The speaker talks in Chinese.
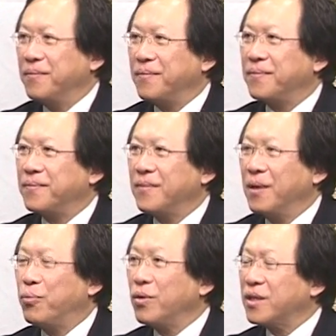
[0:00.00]
稳的话，
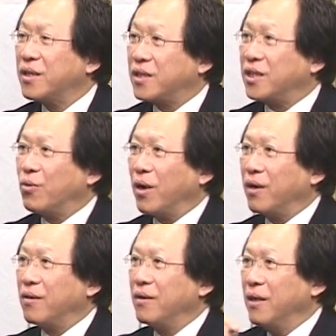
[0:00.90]
不过这个奇怪
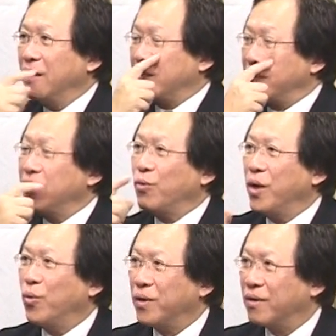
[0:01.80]
哦。假如是你
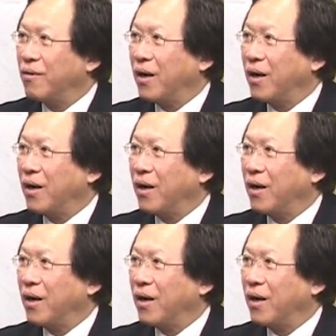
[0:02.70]
维稳的话